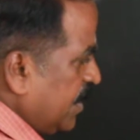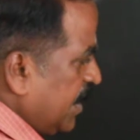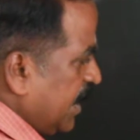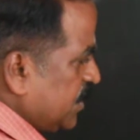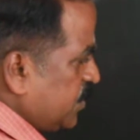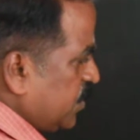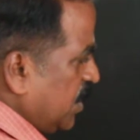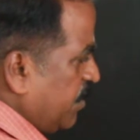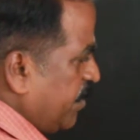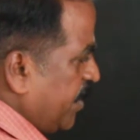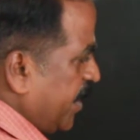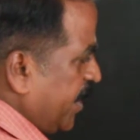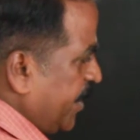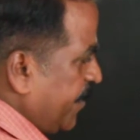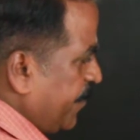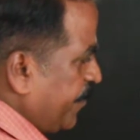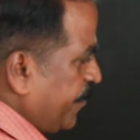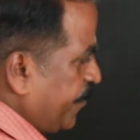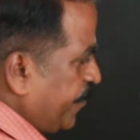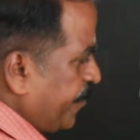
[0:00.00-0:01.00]
நான் சொன்ன மாதிரி
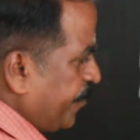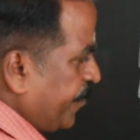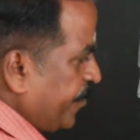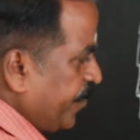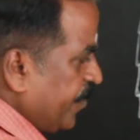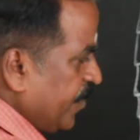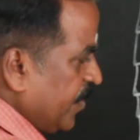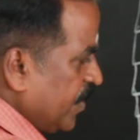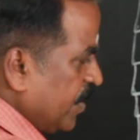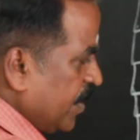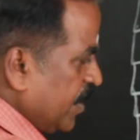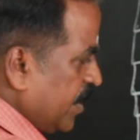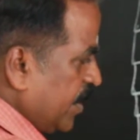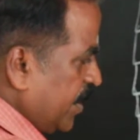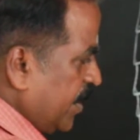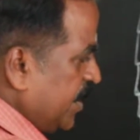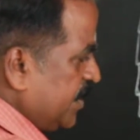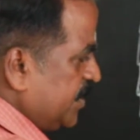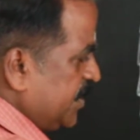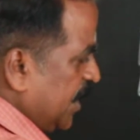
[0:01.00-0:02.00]

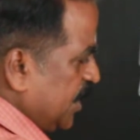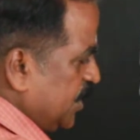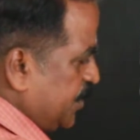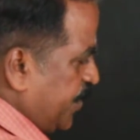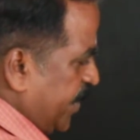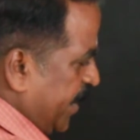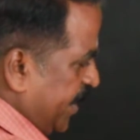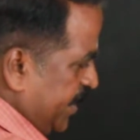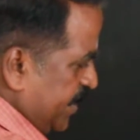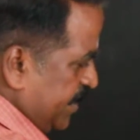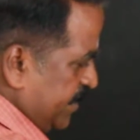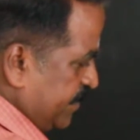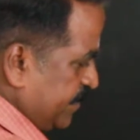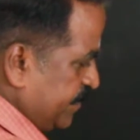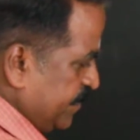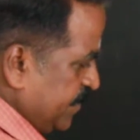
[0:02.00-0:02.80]
ரீசார்ஜ் பாயிண்ட்